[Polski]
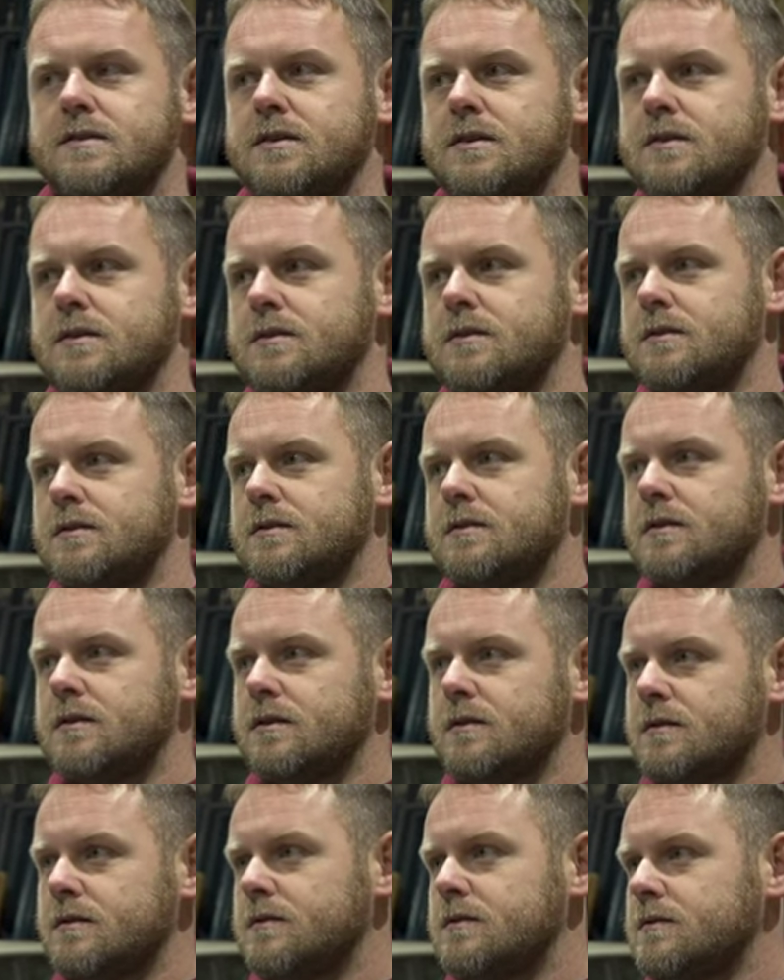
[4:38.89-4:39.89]

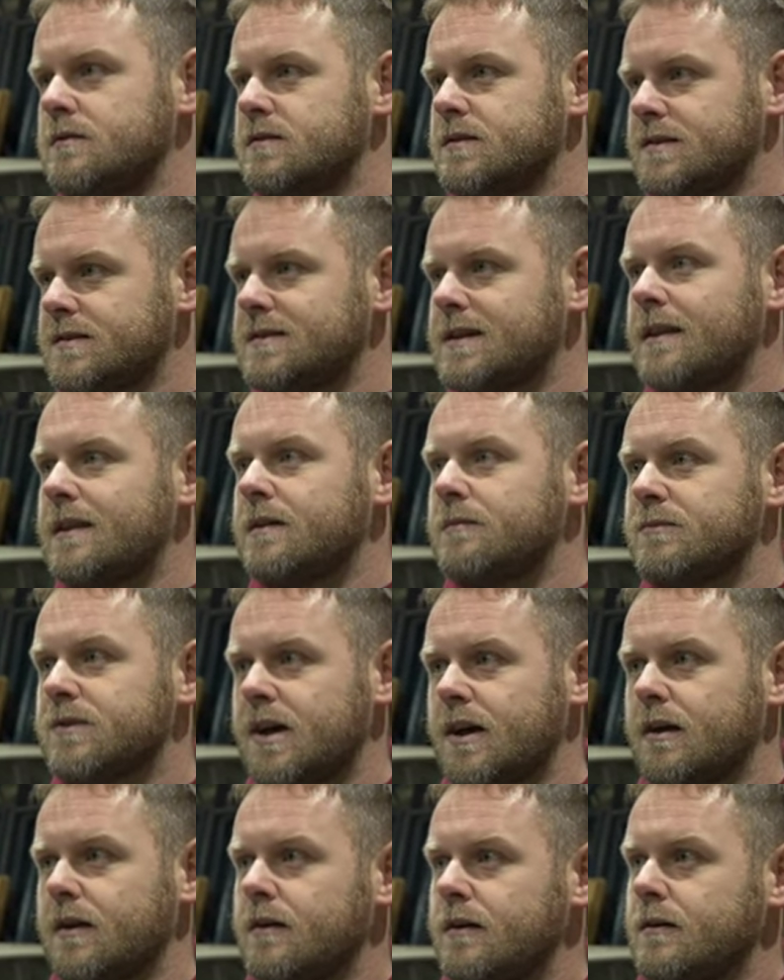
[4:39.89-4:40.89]
e, ze stanem,
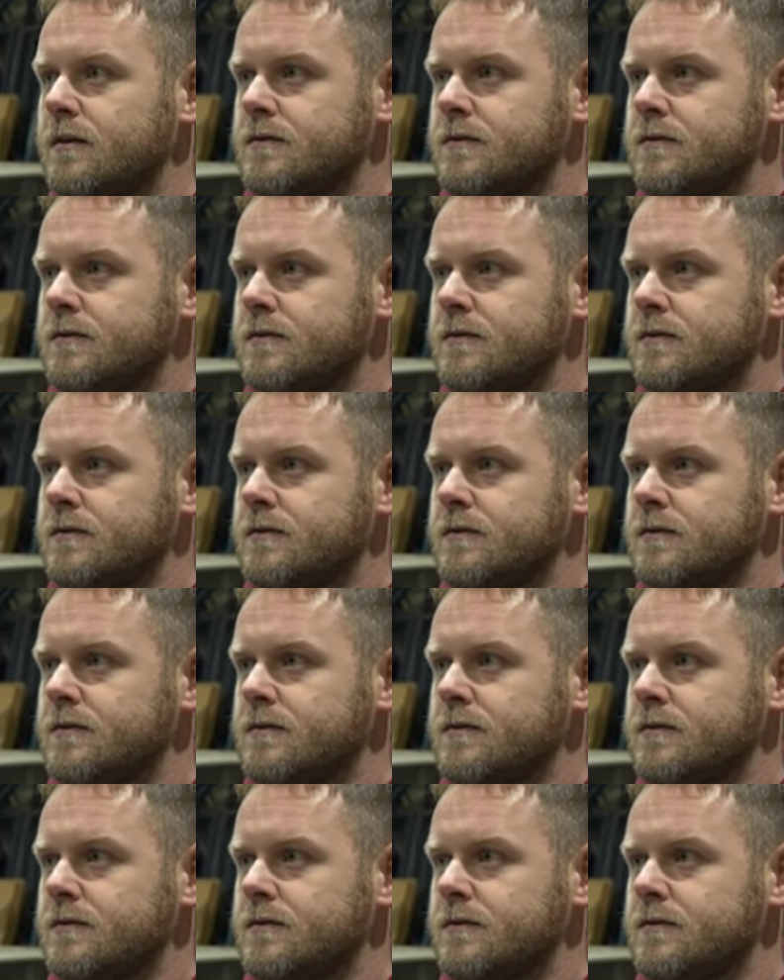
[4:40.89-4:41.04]
tak? Ze,